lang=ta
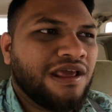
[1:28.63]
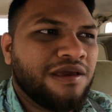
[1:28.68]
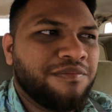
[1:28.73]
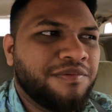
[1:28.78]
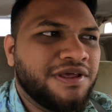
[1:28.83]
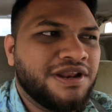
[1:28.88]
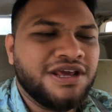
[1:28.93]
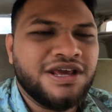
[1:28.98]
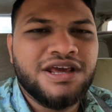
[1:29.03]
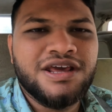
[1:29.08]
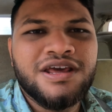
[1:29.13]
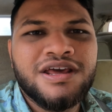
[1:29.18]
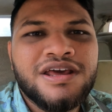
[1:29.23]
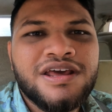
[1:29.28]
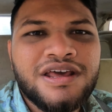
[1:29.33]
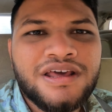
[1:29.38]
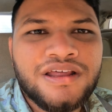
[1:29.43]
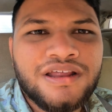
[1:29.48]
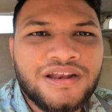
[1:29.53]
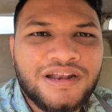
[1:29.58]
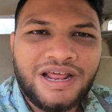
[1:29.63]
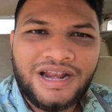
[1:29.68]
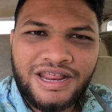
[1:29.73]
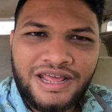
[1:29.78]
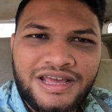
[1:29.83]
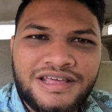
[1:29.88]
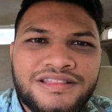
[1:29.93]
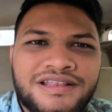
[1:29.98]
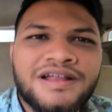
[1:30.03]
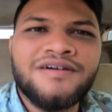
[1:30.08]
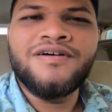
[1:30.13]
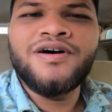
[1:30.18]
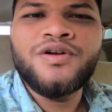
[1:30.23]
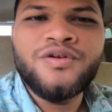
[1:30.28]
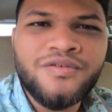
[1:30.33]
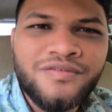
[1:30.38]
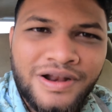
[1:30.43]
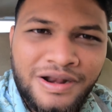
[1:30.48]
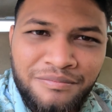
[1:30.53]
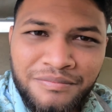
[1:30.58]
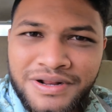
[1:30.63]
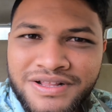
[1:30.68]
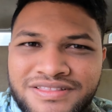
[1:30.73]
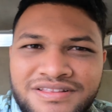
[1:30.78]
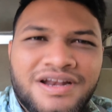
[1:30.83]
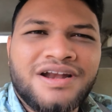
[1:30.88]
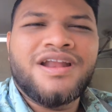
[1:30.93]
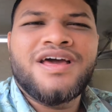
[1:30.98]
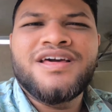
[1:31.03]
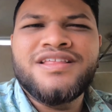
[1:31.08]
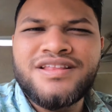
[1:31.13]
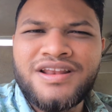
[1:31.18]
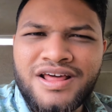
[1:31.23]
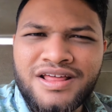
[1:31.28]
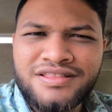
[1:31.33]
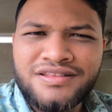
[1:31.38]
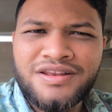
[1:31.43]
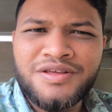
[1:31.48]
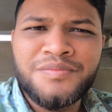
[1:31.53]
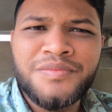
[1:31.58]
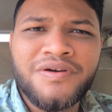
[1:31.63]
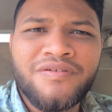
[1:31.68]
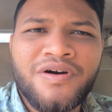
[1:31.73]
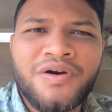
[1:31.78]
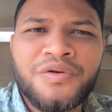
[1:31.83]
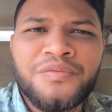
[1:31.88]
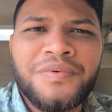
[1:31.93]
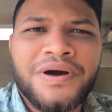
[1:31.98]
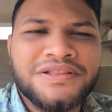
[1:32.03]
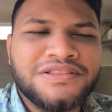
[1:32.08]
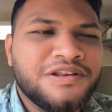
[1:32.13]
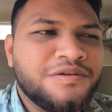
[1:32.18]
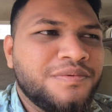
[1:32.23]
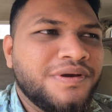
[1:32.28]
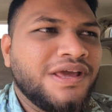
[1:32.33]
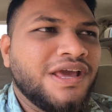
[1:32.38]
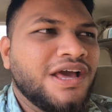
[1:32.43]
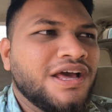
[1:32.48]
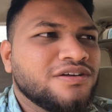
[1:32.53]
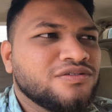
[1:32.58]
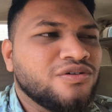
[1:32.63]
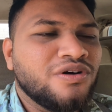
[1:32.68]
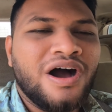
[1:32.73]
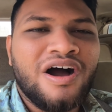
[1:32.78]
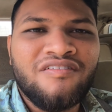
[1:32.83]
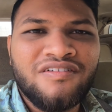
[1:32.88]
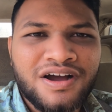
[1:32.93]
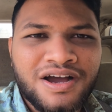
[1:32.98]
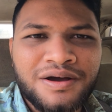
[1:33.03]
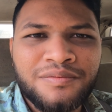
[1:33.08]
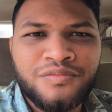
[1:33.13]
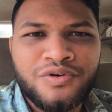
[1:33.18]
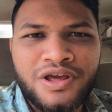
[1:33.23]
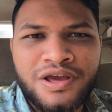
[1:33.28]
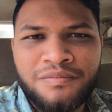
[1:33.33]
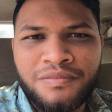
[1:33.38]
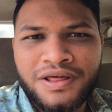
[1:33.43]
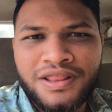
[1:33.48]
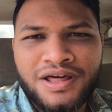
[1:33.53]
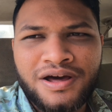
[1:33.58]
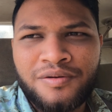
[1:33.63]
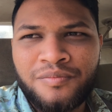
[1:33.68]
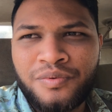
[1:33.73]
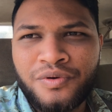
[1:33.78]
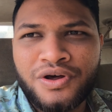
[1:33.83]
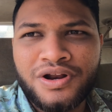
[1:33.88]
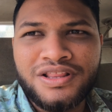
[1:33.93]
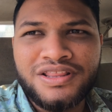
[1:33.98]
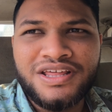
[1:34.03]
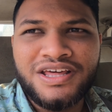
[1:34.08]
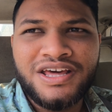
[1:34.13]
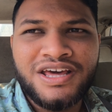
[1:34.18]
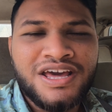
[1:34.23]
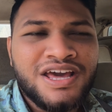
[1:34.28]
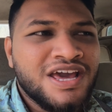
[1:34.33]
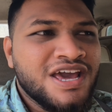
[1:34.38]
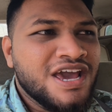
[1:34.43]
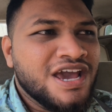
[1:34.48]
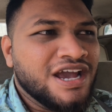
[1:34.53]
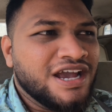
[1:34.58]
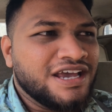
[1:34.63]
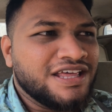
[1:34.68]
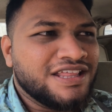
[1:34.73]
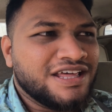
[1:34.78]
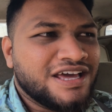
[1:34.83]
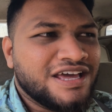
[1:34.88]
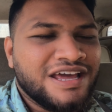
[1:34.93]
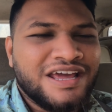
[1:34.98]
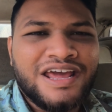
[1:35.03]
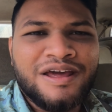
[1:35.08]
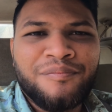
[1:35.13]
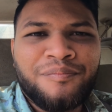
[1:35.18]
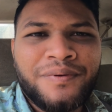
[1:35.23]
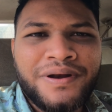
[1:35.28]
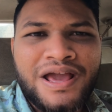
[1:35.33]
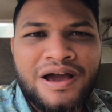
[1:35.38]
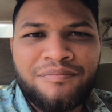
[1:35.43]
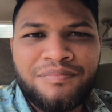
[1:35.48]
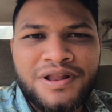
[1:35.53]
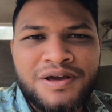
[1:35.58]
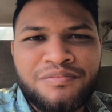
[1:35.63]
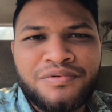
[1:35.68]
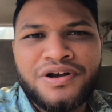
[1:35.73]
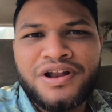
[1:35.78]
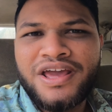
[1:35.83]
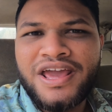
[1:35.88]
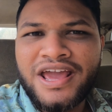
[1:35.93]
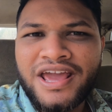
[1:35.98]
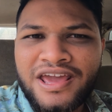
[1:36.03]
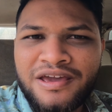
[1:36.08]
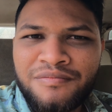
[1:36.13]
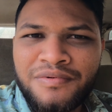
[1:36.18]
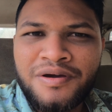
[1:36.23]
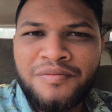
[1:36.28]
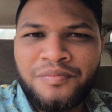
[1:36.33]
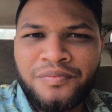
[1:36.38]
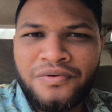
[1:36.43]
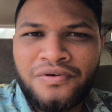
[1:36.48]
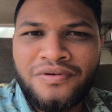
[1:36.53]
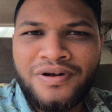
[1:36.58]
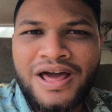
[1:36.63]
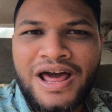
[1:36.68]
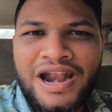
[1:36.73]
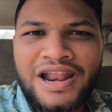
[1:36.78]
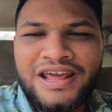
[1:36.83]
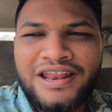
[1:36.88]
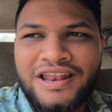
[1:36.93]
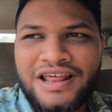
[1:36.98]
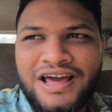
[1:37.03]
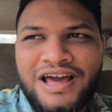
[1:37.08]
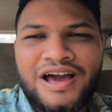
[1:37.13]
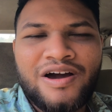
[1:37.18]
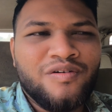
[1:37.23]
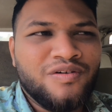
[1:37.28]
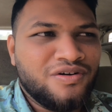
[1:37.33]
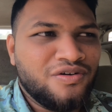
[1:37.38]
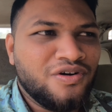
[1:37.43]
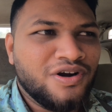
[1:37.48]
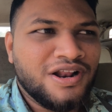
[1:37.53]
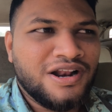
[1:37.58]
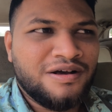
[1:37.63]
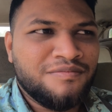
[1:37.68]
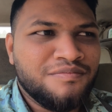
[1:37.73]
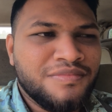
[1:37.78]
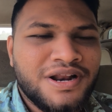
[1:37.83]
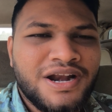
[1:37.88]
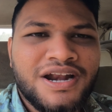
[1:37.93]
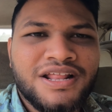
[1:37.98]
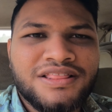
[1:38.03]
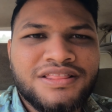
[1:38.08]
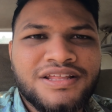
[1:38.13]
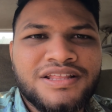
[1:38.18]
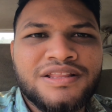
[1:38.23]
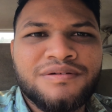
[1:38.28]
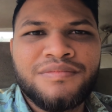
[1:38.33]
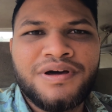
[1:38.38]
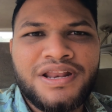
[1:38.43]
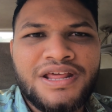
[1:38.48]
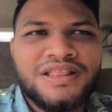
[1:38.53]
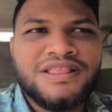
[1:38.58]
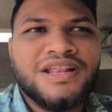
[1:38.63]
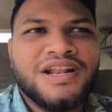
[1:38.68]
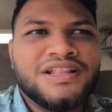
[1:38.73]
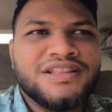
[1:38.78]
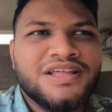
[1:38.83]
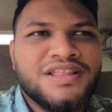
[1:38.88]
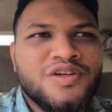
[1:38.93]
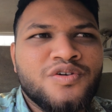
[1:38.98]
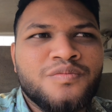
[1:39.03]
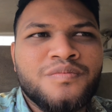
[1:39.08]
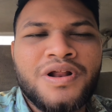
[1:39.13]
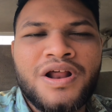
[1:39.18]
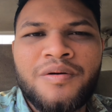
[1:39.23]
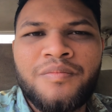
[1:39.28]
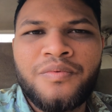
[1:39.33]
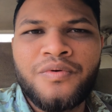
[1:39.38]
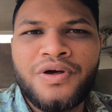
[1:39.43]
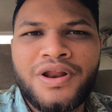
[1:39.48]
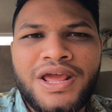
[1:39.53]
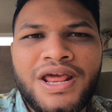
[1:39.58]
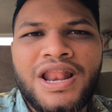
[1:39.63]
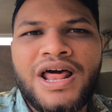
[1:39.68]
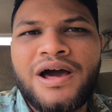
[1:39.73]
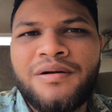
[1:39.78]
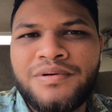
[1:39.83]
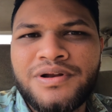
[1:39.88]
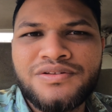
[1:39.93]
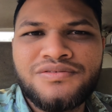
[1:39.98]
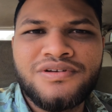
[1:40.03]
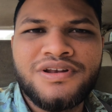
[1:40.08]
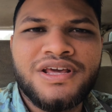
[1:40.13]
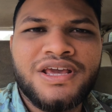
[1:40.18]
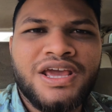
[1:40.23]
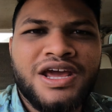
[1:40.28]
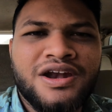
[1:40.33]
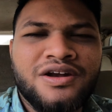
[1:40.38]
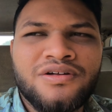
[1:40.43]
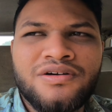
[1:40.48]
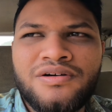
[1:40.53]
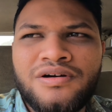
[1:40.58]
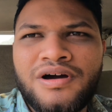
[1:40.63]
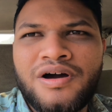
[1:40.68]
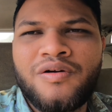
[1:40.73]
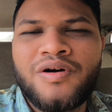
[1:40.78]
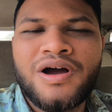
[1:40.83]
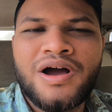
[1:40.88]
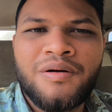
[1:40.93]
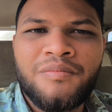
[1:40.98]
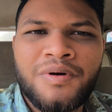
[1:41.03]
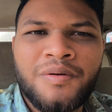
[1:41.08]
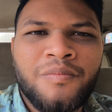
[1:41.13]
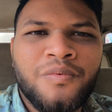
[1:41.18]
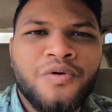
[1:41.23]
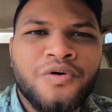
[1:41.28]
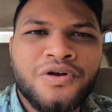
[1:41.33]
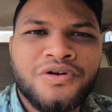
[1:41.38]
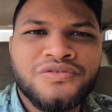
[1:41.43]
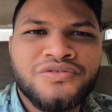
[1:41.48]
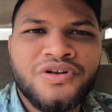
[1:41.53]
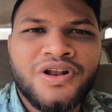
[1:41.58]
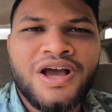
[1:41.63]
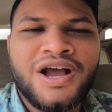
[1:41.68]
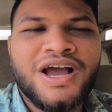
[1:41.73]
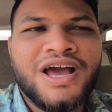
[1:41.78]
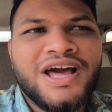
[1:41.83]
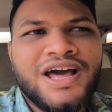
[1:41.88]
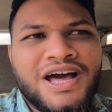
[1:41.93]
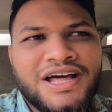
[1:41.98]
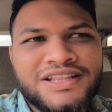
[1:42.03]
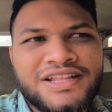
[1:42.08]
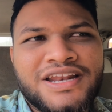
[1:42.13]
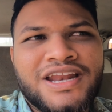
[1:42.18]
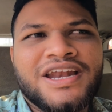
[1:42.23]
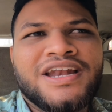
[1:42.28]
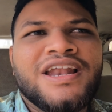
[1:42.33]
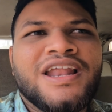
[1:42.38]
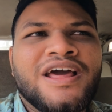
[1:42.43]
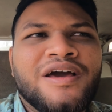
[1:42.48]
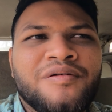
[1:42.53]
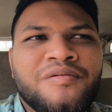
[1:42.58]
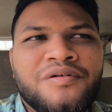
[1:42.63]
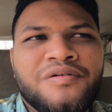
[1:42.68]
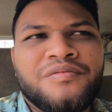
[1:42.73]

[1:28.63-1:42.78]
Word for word: நிறைய பேர் நிறைய இதில் வரும் விளம்பரத்துலலாம் இதில் அதுலேயுமே வரும் பார்த்துருப்பீங்க ஸோ அவங்க மூலியமாக தான் போகிறது இதுக்கு எப்படி அப்ளை பண்ணால் எங்கேயுமே போகல அலையில் அவங்களோட நம்பர் எடுத்து இந்த மாதிரி இத்தனை தேதி உமராக போகிறீங்களா அப்படின்னு சொல்லி கேட்டோம் அவங்க அம்மா போகிறோன்னு சொன்னாங்க அந்த டேட்டில்